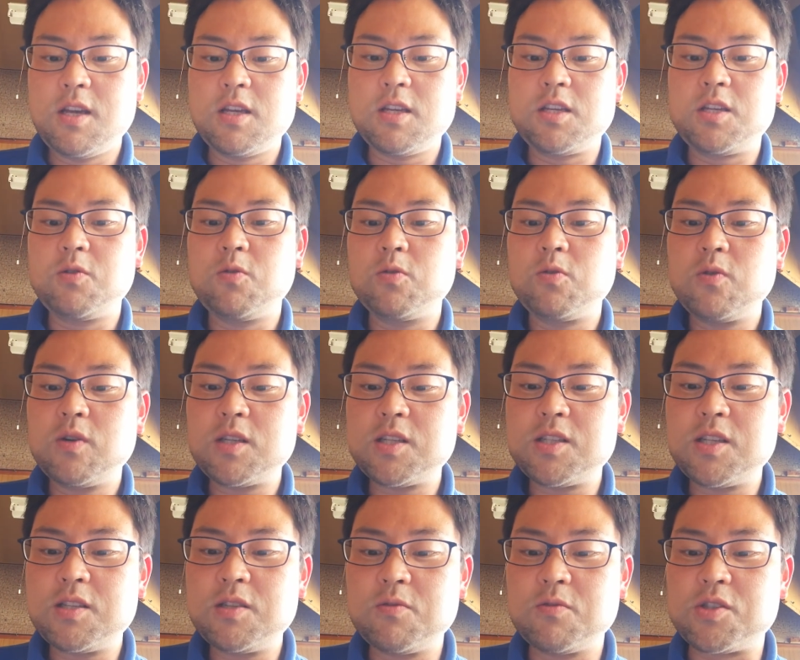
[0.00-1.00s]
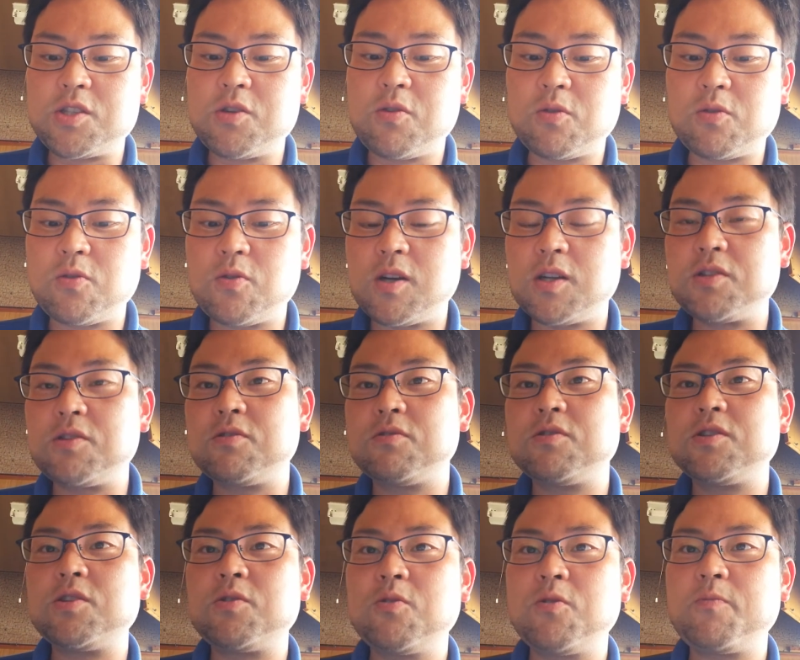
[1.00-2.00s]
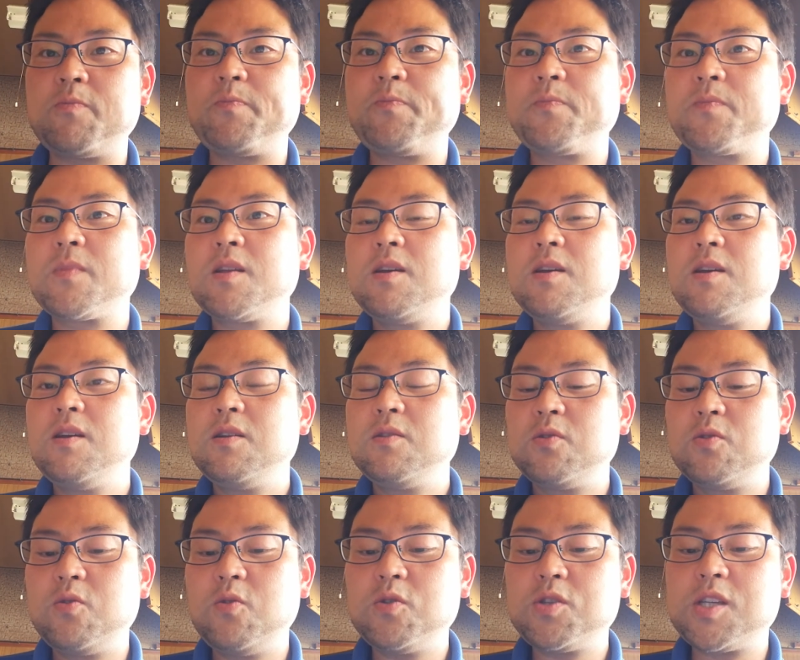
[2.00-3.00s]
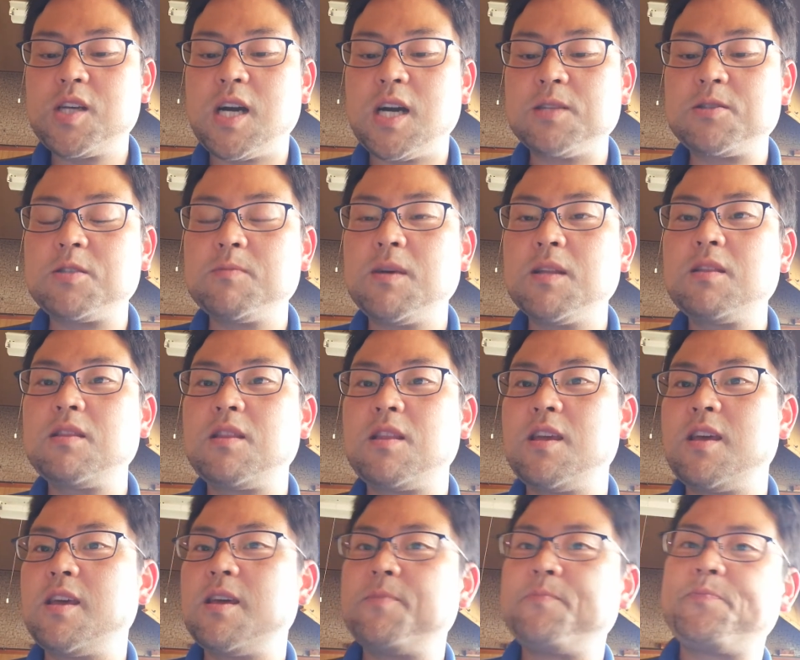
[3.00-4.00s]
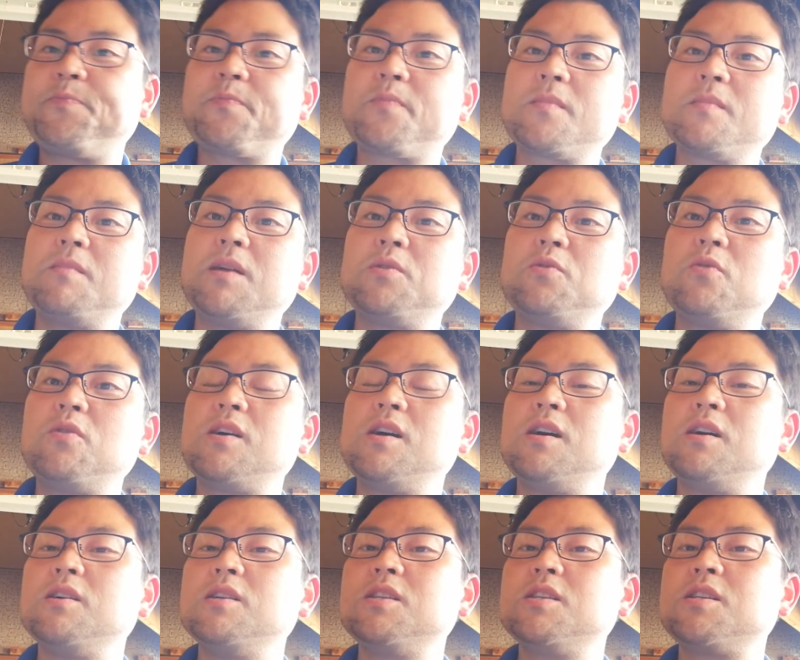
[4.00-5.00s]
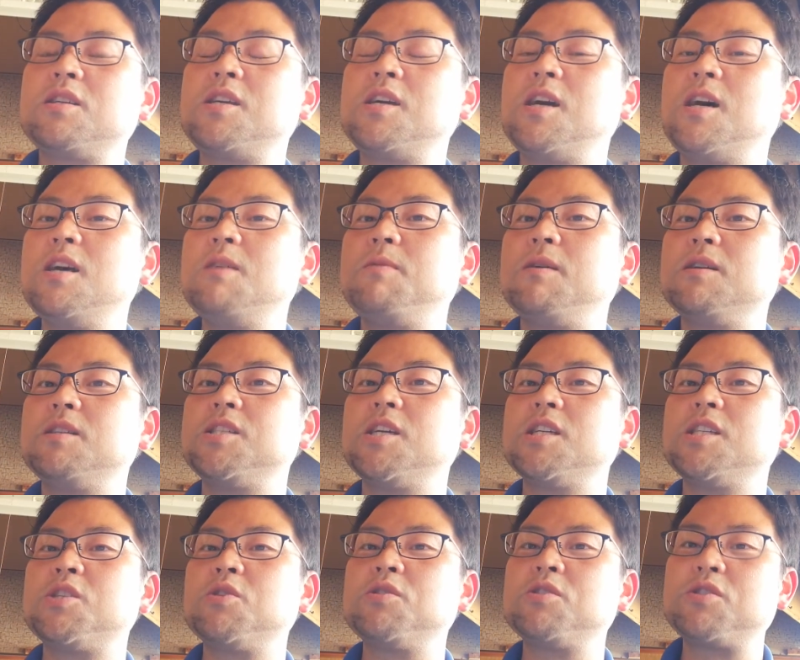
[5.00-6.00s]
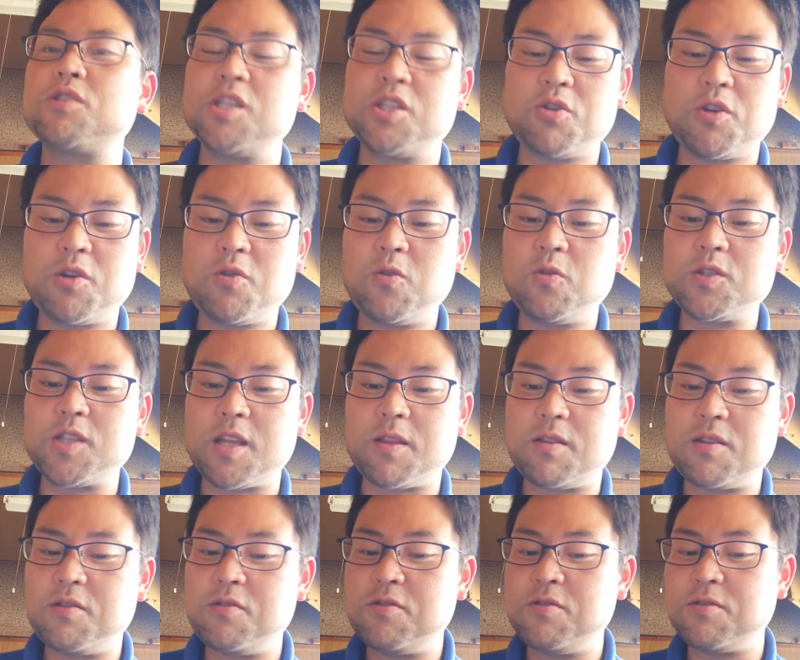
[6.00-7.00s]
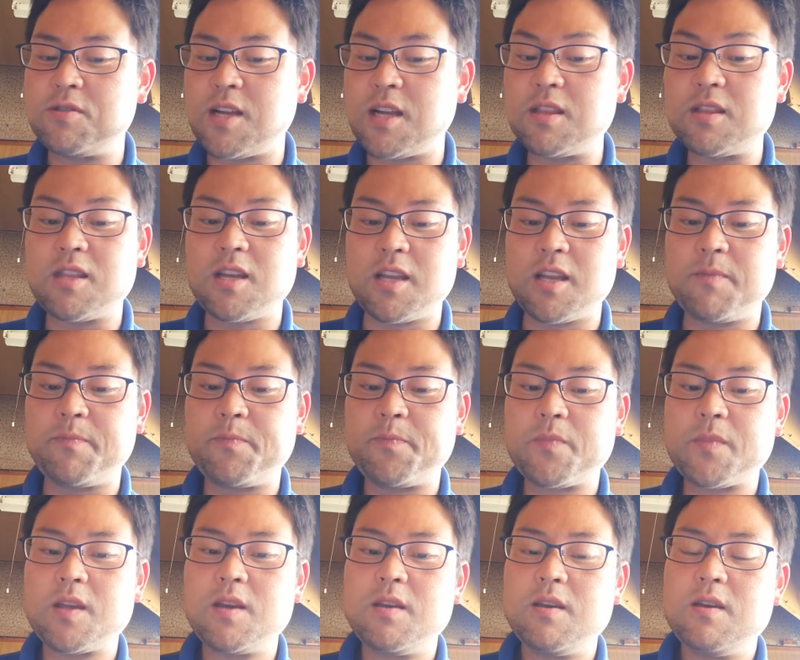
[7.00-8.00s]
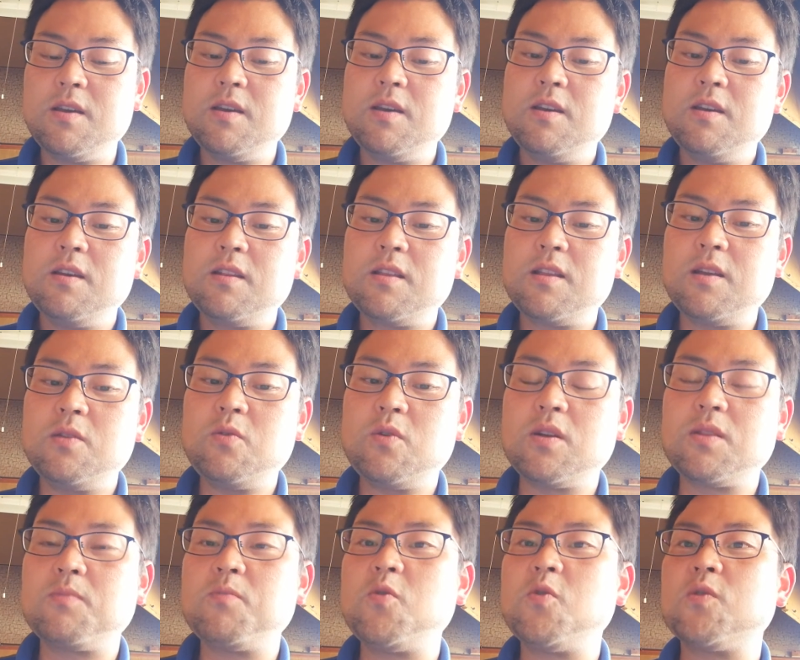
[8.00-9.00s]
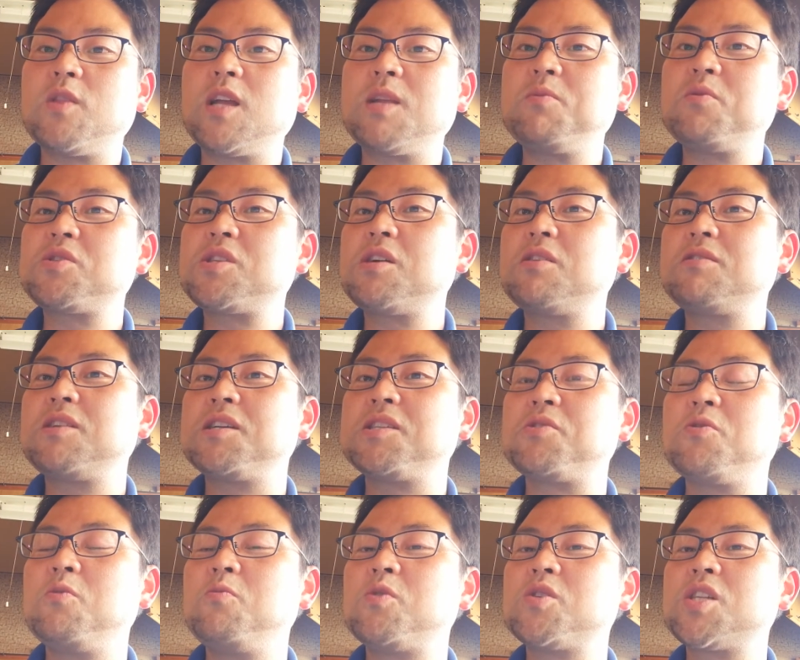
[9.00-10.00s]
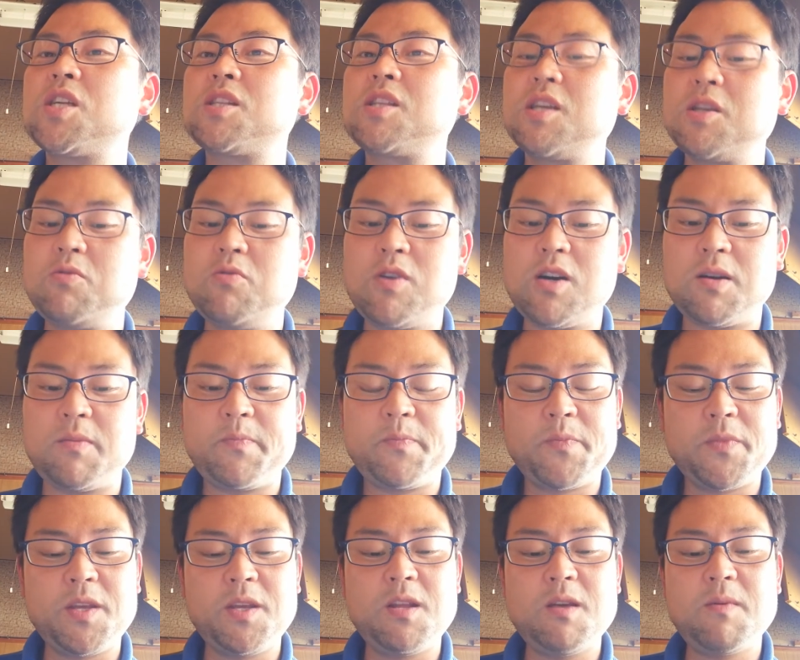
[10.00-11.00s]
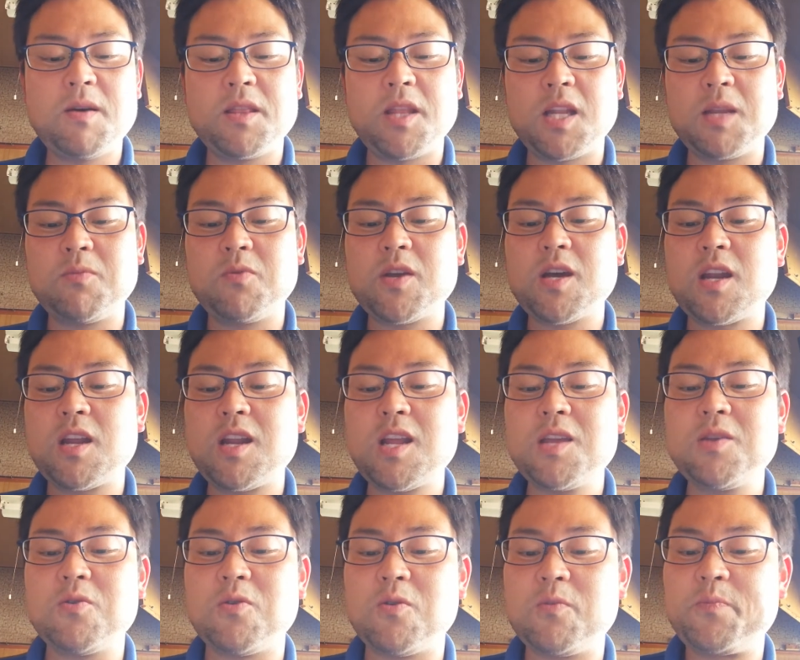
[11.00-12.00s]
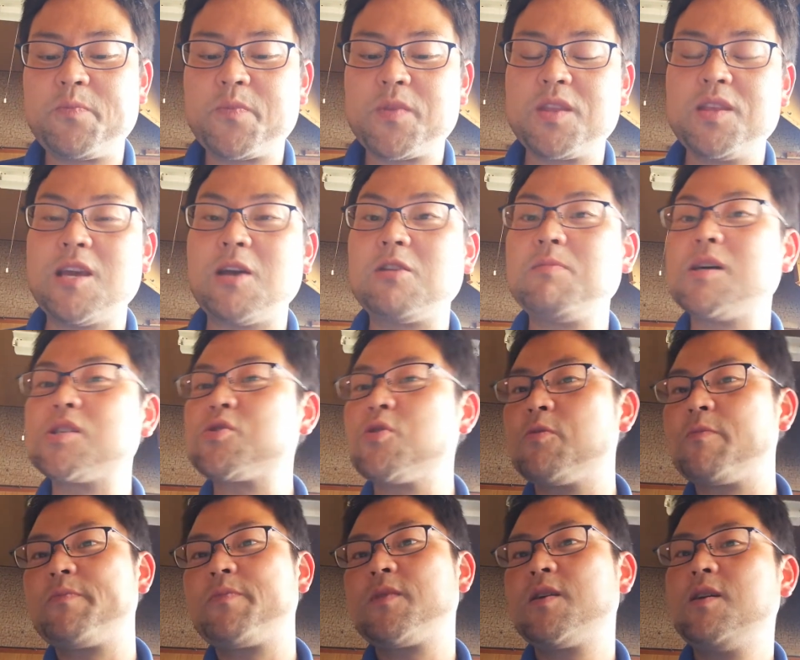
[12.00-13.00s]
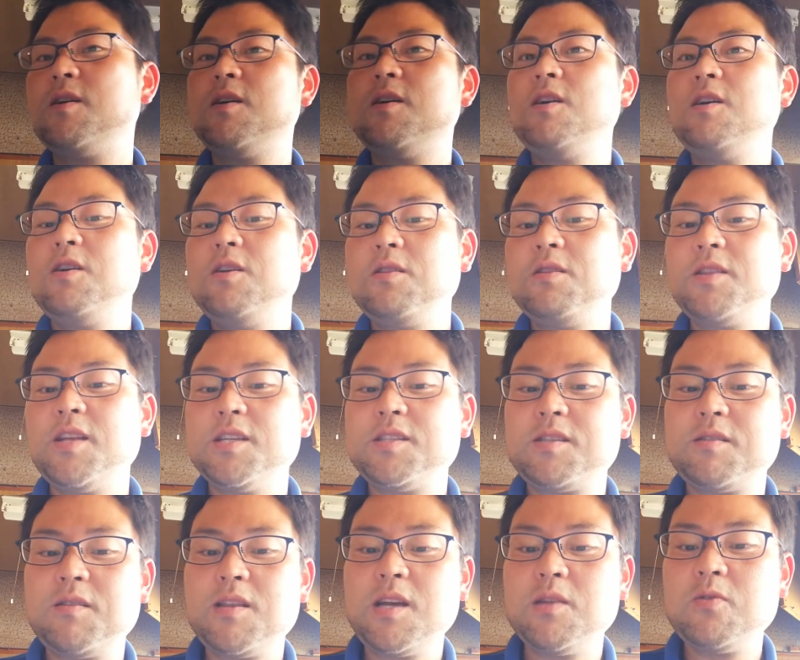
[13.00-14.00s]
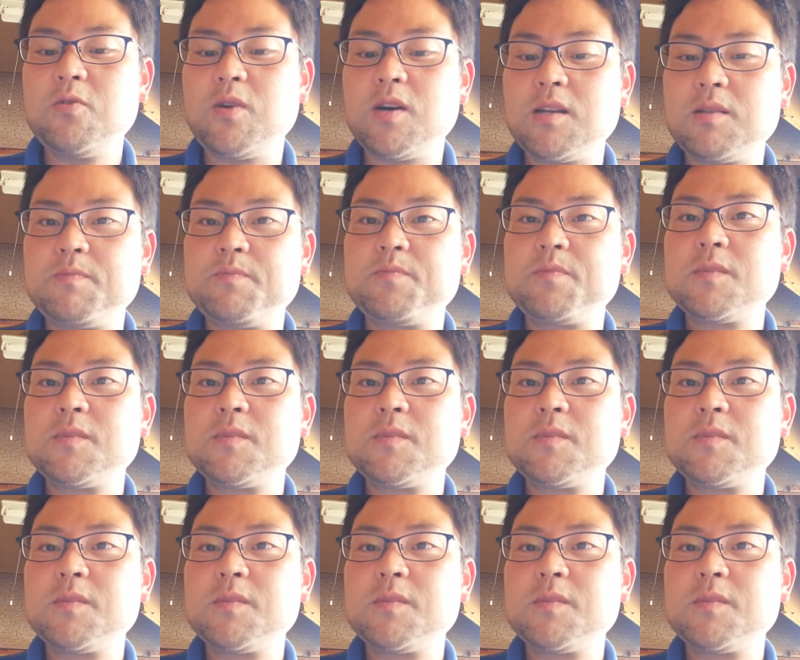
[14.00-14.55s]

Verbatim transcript: 仕事は季節の仕事がする人同士が集まって、まあどっか気が合えば、じゃあ一緒にスキー場行こうぜっていう風になったり、で、あとはもう何もしたくない消耗しちゃった人がいれば何もやらないをやる場所です。で、あとは、